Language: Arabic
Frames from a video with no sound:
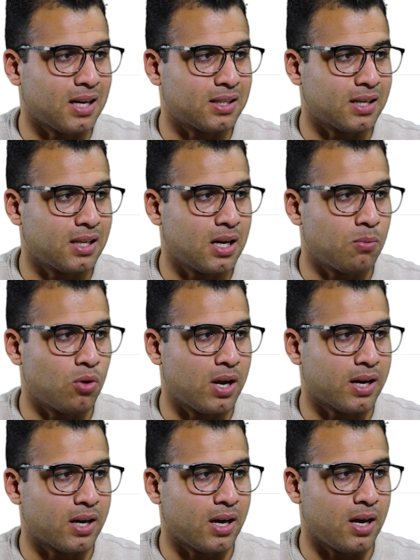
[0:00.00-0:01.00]
تحت كده بيقول
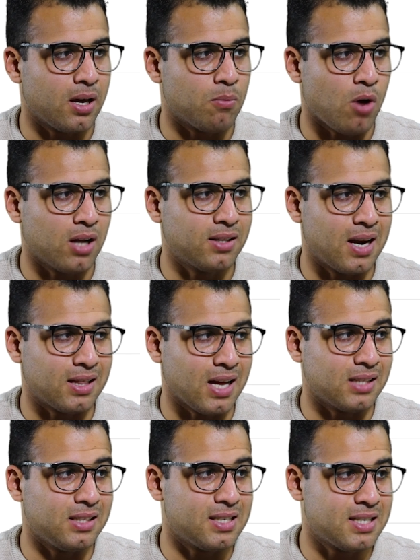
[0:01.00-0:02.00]
لك آه، معدل
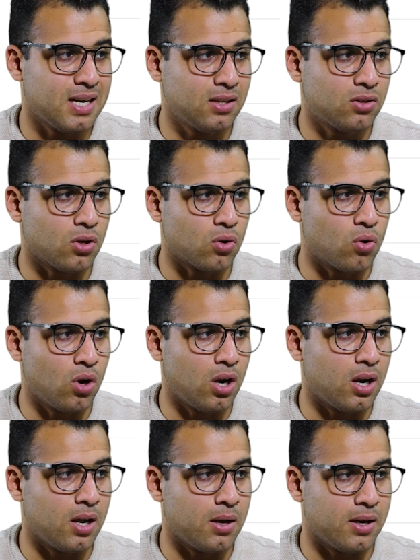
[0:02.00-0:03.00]
التحديثات
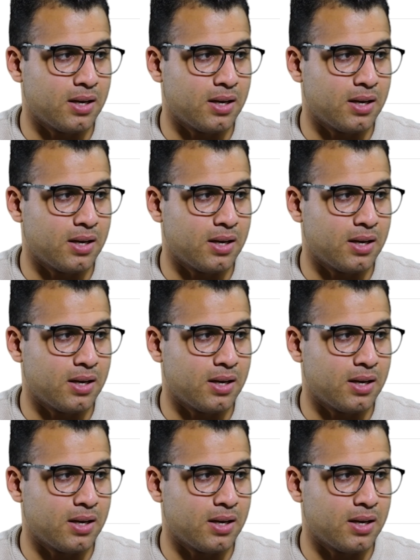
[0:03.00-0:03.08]
كل